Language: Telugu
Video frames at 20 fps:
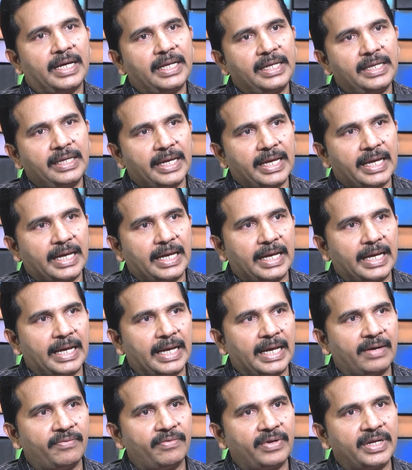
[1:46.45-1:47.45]
కానీ
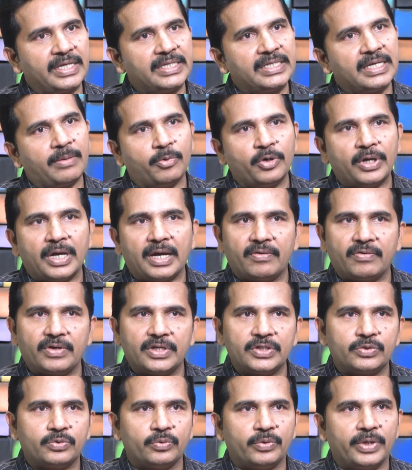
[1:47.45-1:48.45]
యావరేజ్ అబోవ్
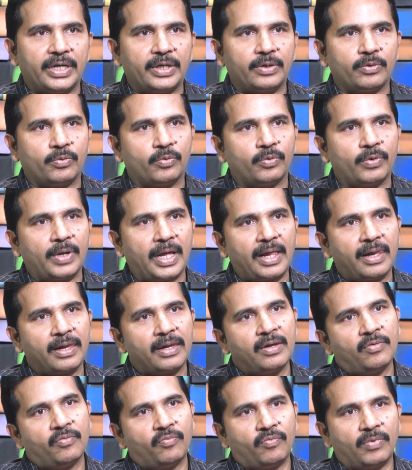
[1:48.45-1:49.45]
యావరేజ్ స్టూడెంట్ కూడా
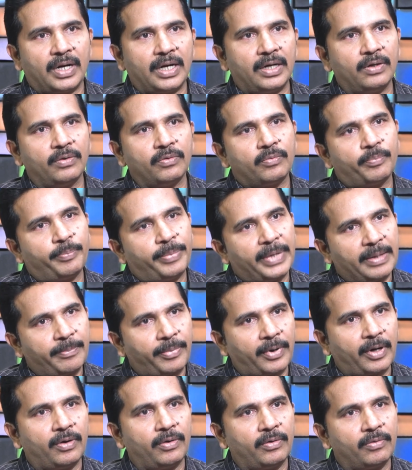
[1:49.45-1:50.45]
వాళ్ళు
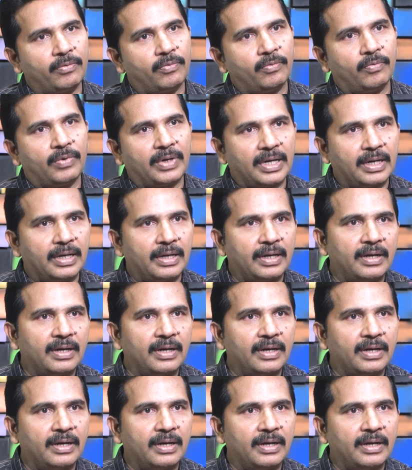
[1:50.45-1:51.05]
పేపర్లో ఒక